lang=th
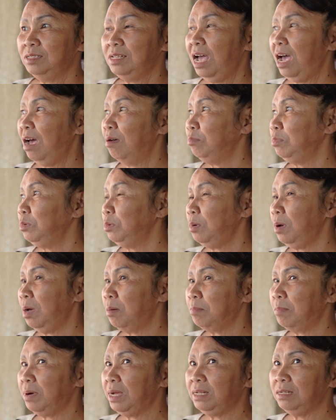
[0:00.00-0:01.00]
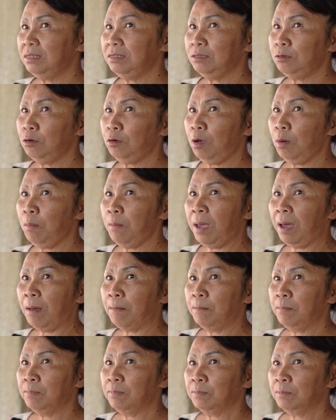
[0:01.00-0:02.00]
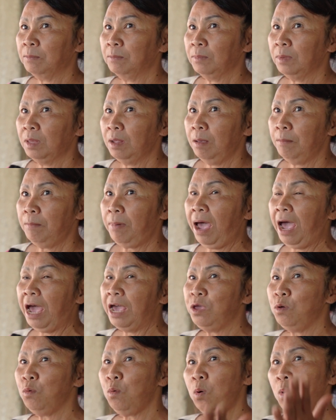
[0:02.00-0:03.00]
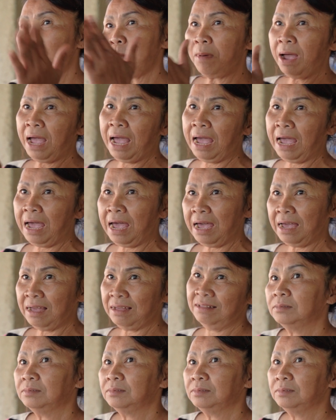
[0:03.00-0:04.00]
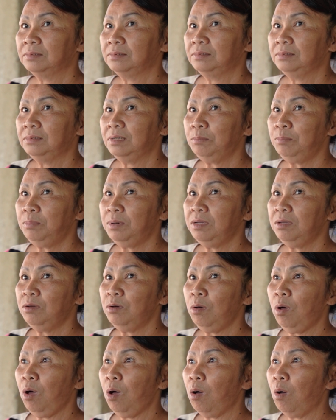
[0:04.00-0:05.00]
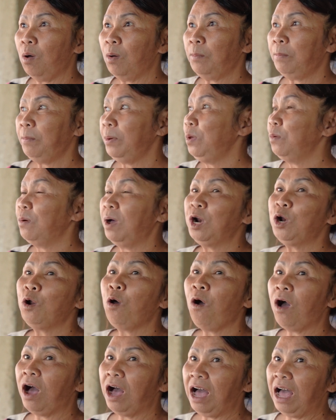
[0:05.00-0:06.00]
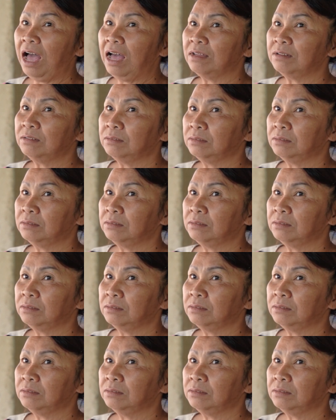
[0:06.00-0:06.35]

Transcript: น้ำท่วมมันก็แบบพายุก็มาตอนนี้ก็ออกไปอยู่ข้างนอกค่ะ